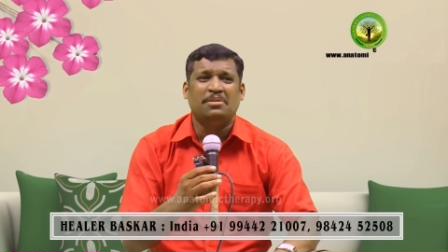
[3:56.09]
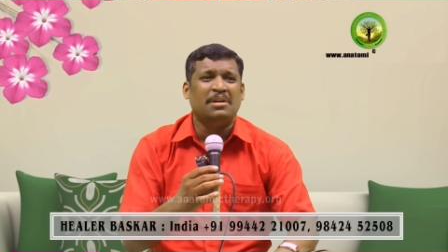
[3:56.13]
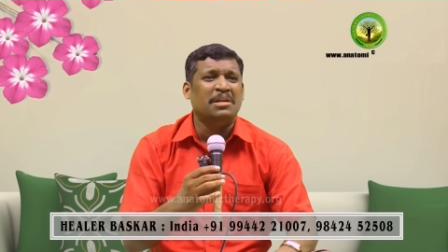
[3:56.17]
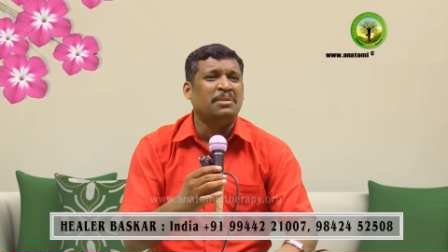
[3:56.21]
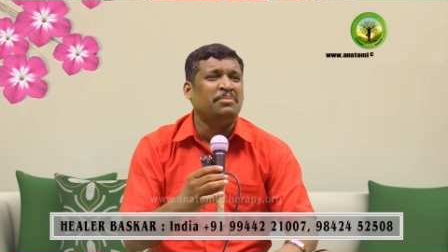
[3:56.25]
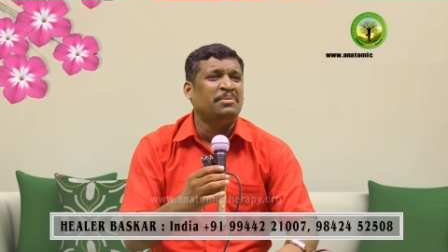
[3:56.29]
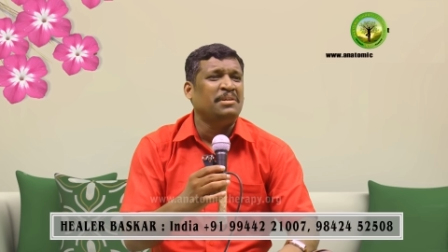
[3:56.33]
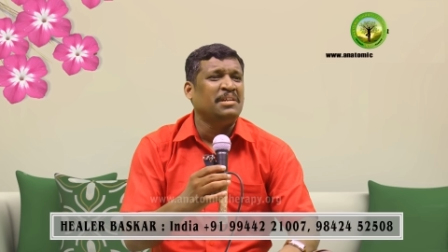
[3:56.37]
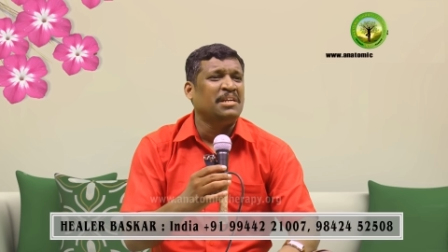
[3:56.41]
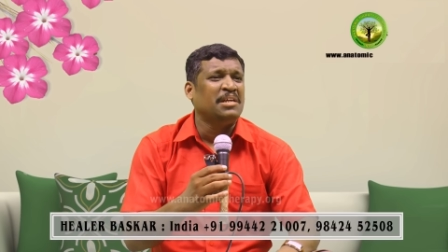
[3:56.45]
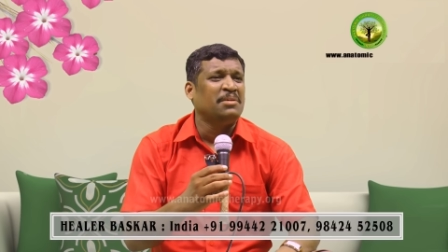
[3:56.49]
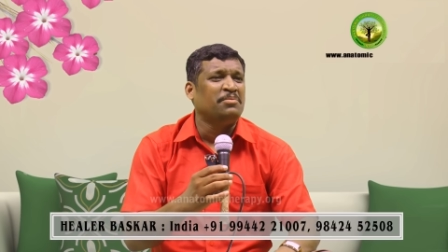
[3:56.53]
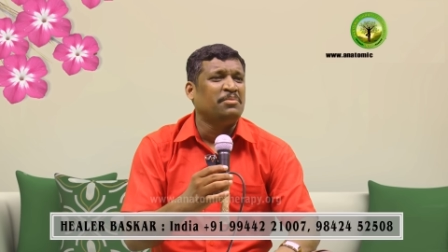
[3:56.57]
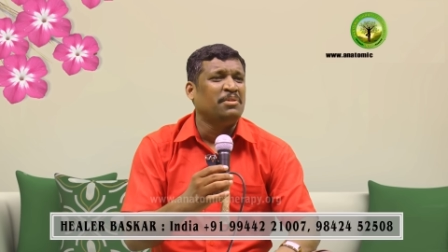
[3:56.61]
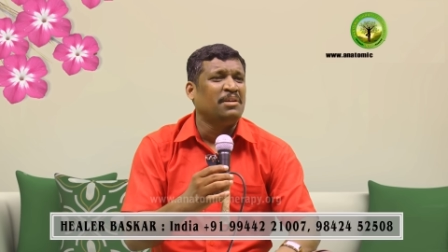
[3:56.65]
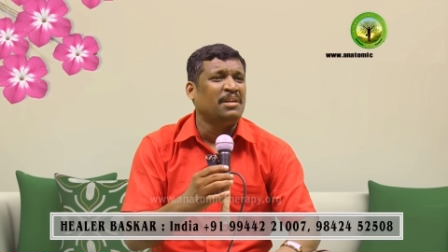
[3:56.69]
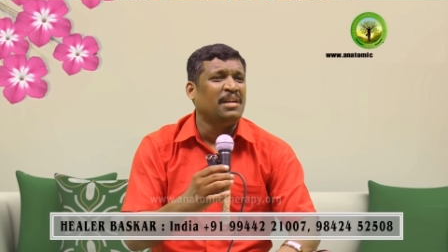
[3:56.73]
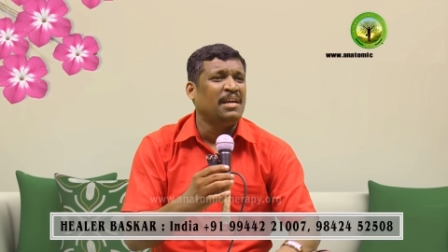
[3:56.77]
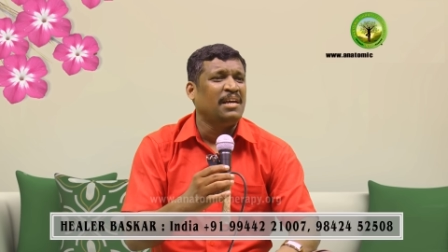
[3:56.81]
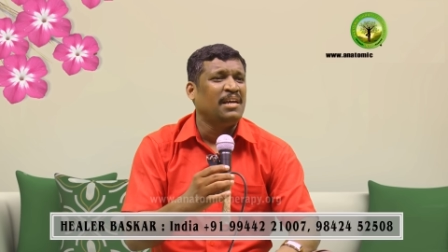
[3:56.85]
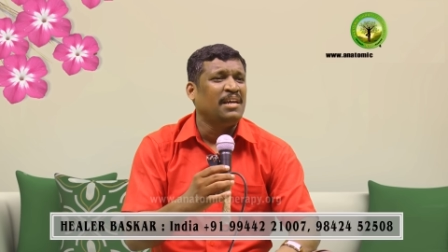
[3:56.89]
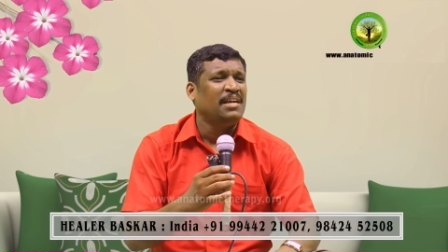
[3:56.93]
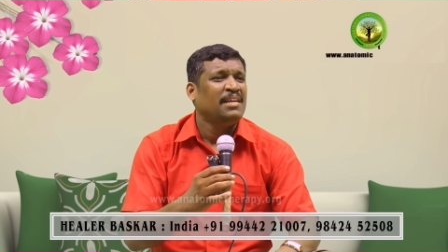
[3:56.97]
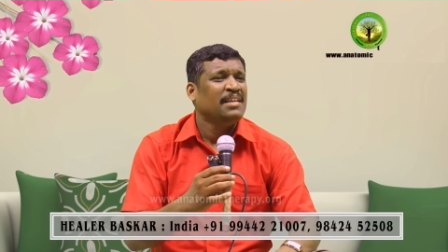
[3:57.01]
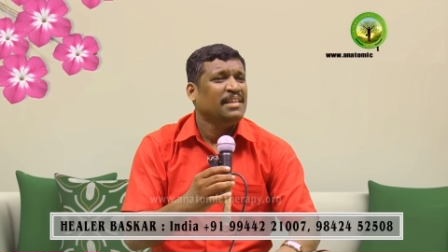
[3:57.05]
உட்காரம் நிற்க
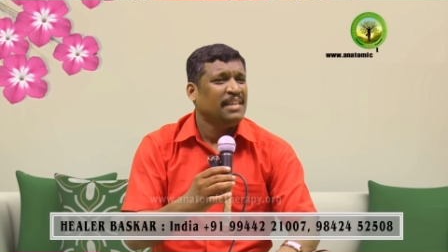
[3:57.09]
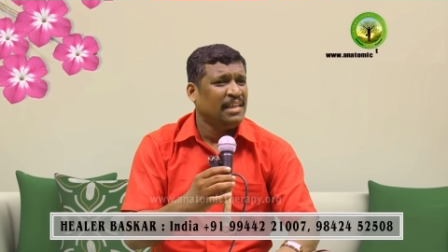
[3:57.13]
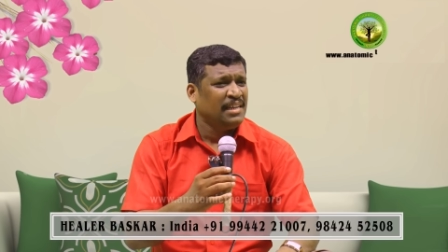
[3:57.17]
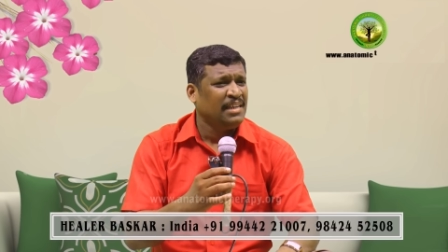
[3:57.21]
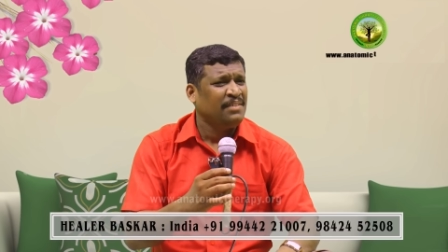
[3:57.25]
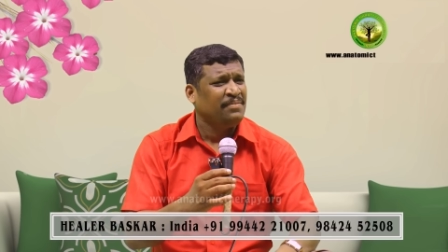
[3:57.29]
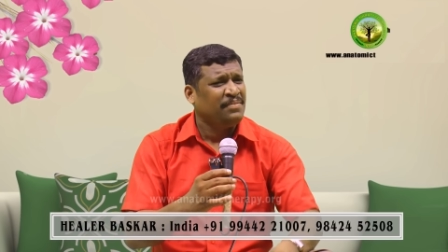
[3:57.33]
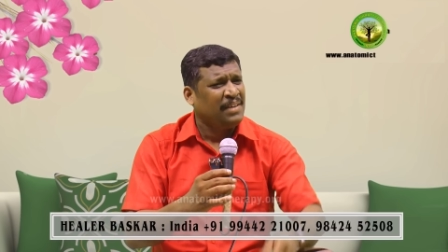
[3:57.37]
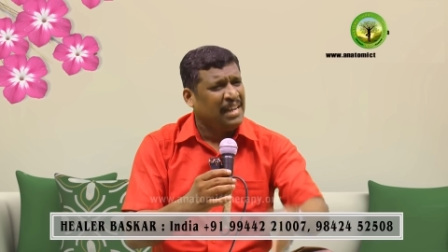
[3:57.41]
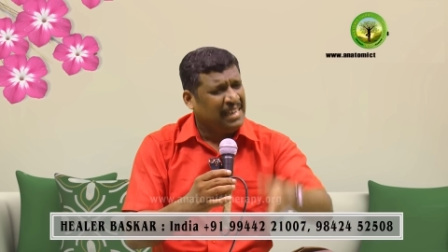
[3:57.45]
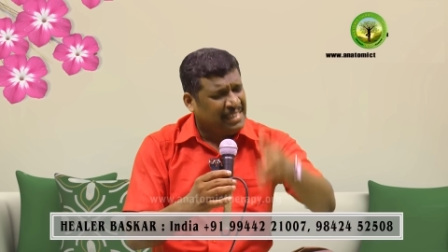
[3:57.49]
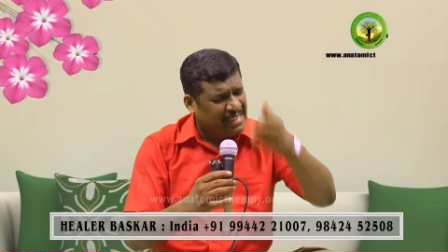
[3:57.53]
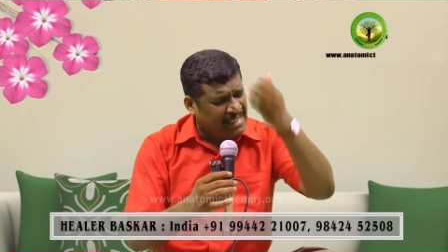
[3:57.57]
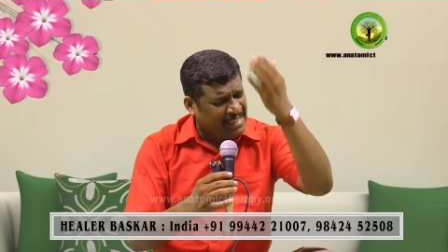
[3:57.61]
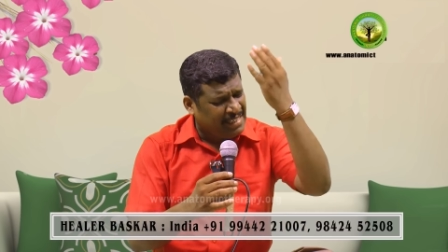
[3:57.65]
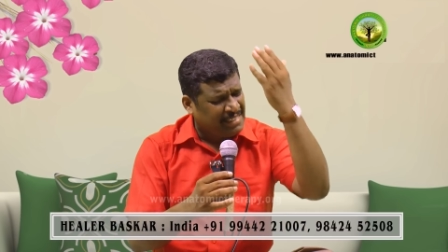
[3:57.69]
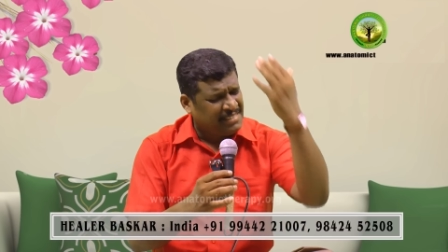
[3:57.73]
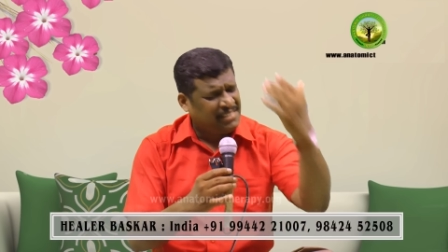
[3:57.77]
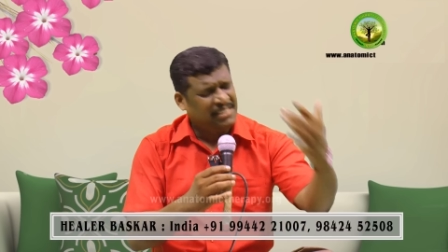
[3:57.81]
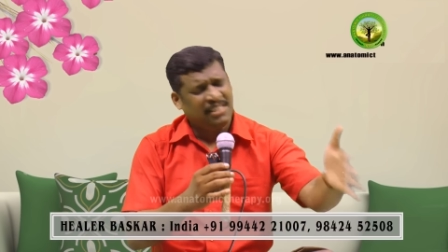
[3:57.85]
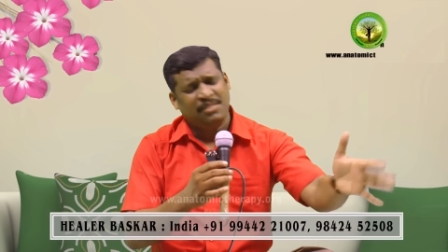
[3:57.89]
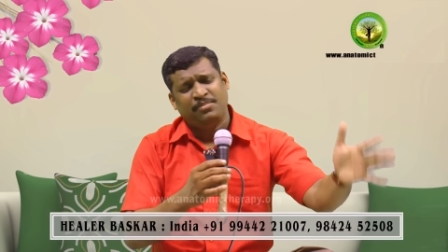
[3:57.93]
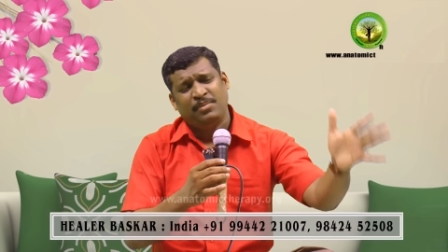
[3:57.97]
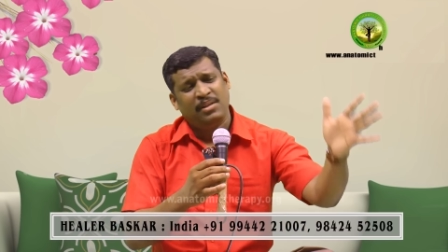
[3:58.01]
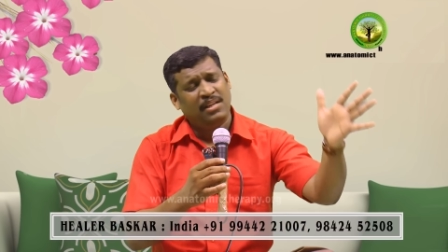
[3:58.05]
முடியல ஏன்னா வாழ்க்கை
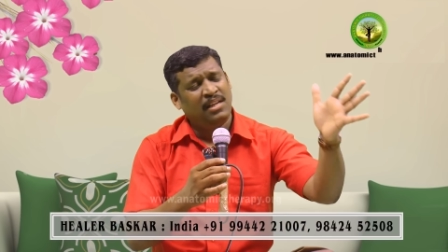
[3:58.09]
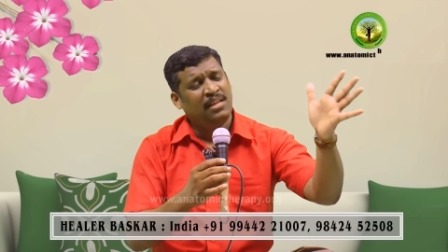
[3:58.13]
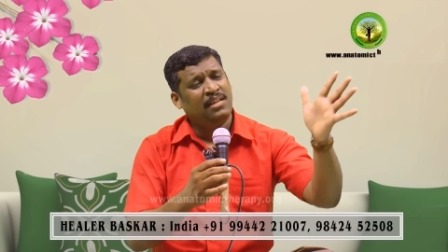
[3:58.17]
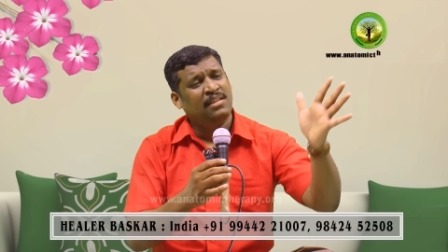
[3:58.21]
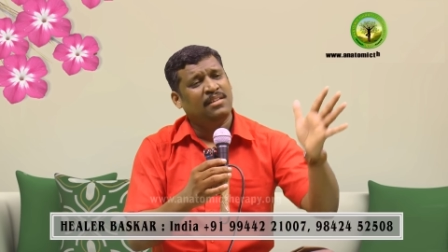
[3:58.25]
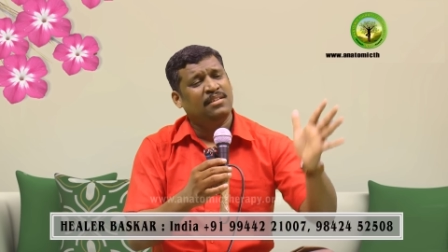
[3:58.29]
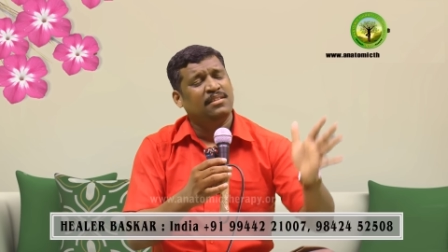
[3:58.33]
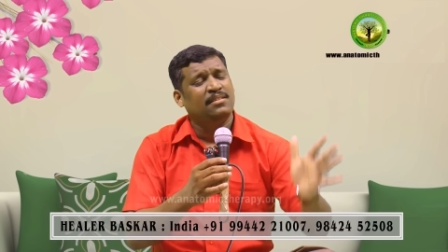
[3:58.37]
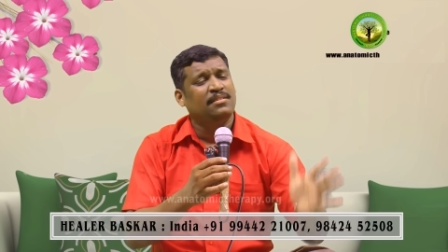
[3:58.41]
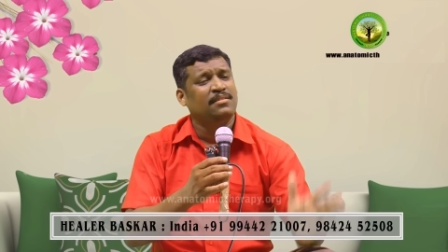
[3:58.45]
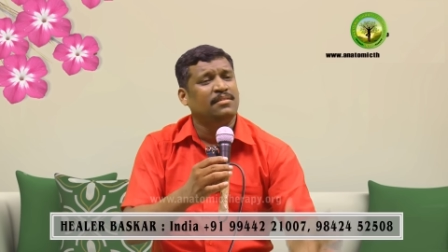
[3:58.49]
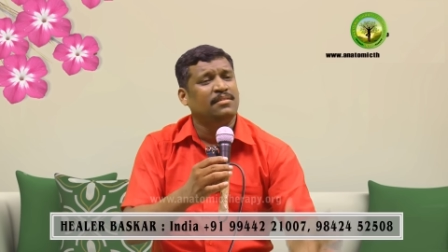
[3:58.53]
லட்சியம் இல்லை